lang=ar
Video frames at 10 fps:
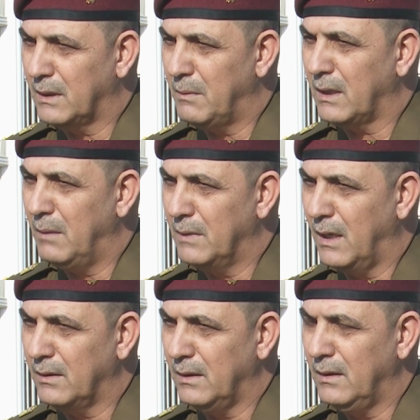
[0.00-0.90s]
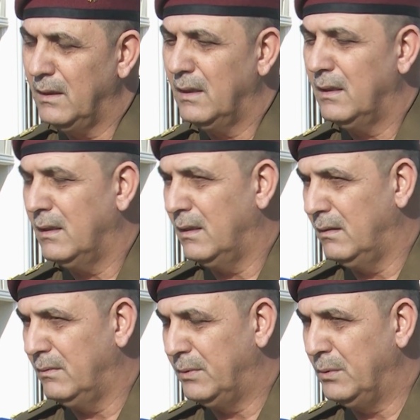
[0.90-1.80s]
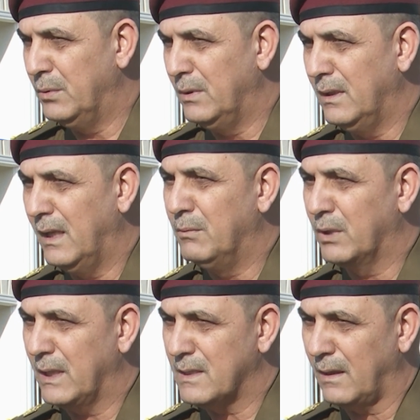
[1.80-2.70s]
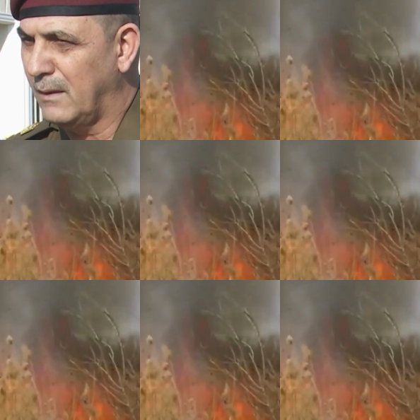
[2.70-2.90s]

ما تبقى من هذه الفلول المنكسرة